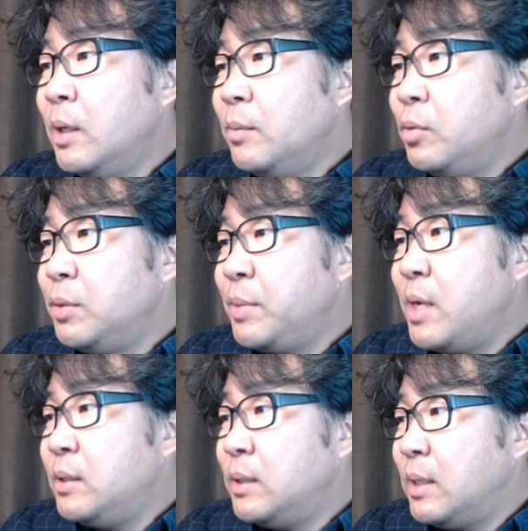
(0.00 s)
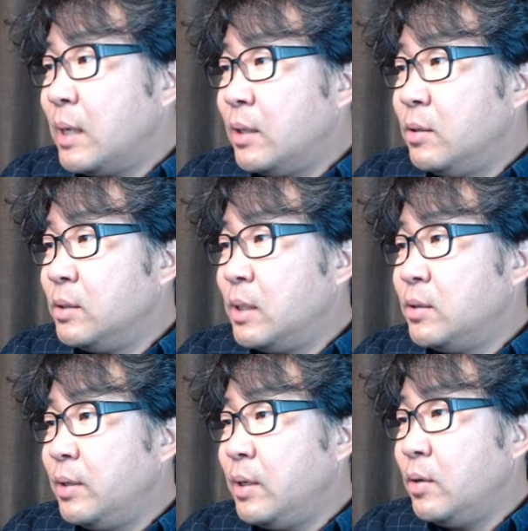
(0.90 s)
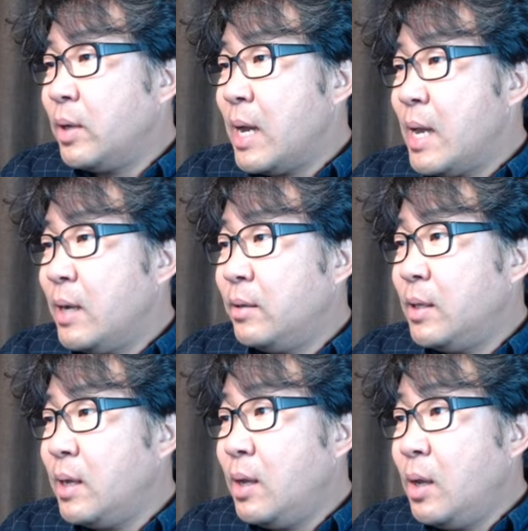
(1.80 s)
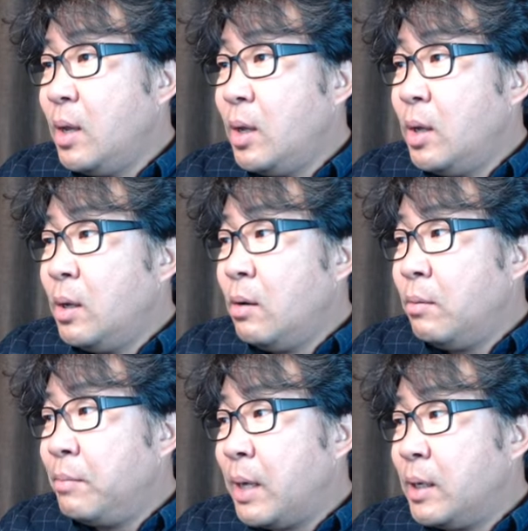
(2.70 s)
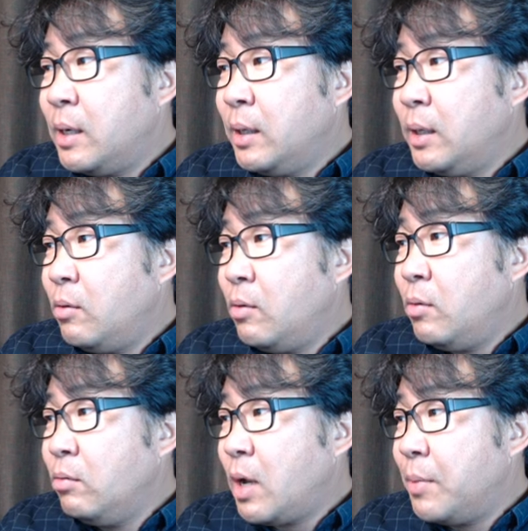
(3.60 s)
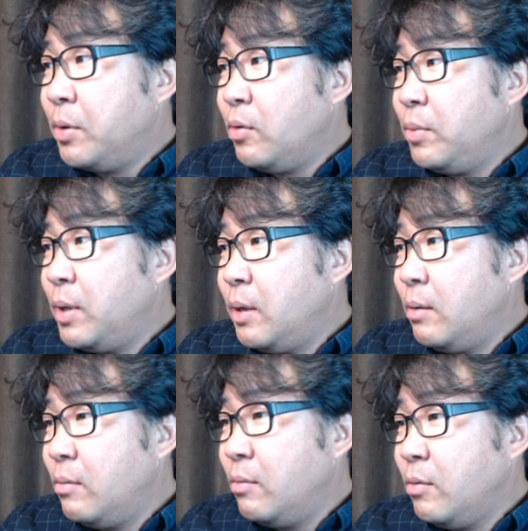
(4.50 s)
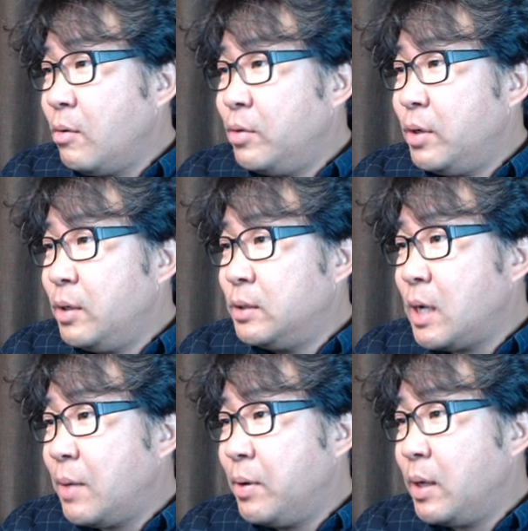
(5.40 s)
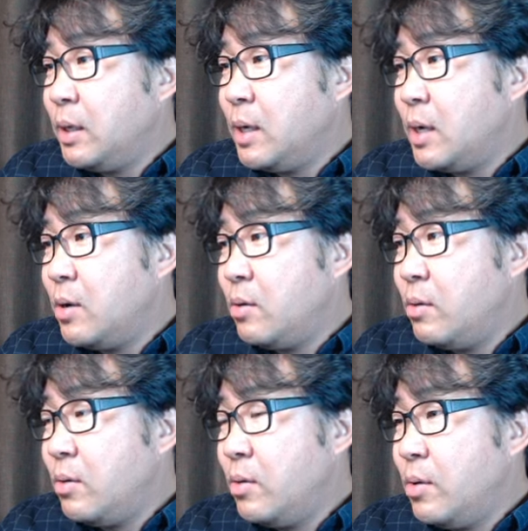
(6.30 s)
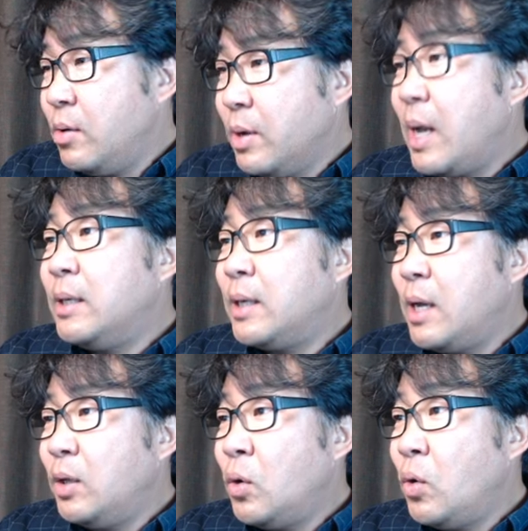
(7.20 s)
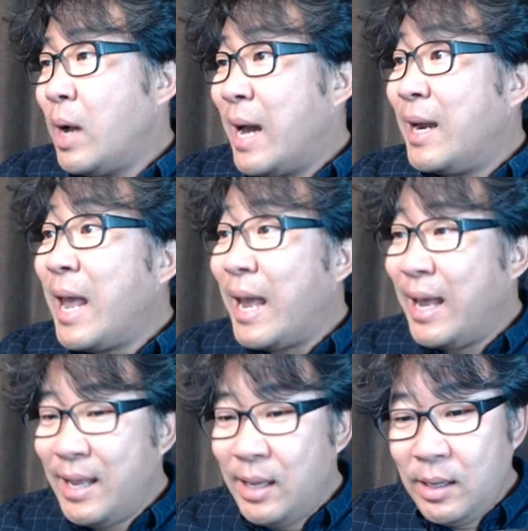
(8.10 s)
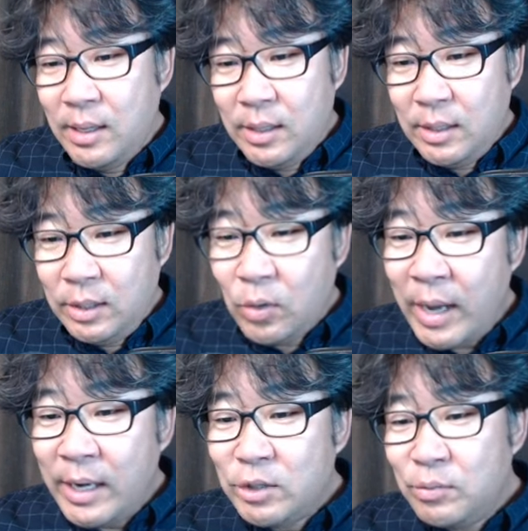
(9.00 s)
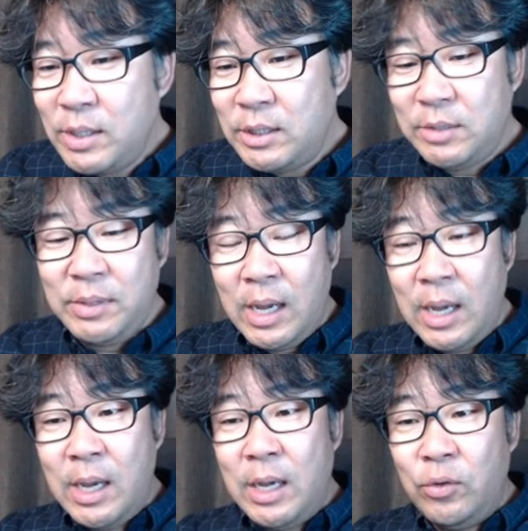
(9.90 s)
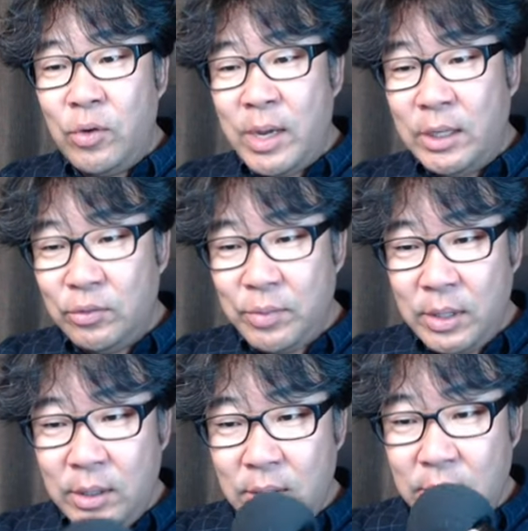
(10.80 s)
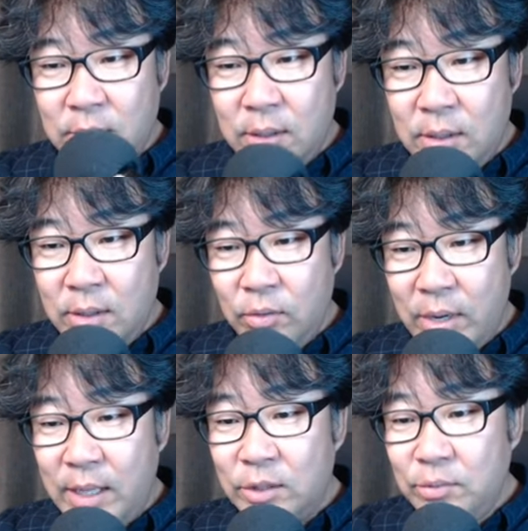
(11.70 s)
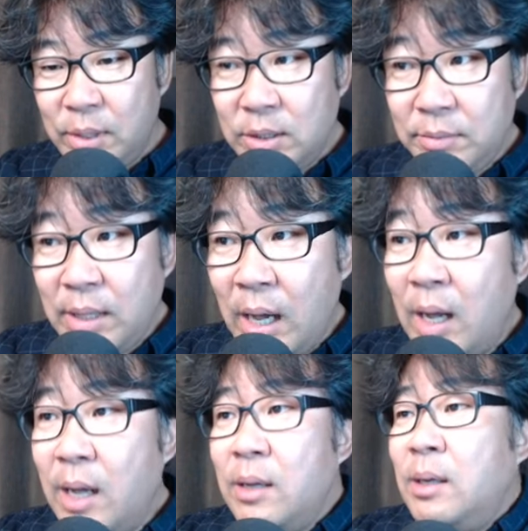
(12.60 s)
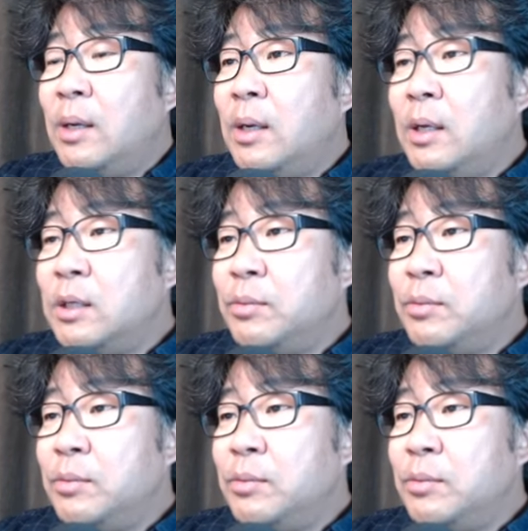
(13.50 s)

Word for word: 보시면 이제 약간 경사가 졌네요. 이렇게 하얀 건데 마당이 이거 가벽이 없네. 건물의 연장 가벽 아닌가요? 가 아니라 요 안에 숨어 있습니다. 요 안에 숨어 있습니다. 그래서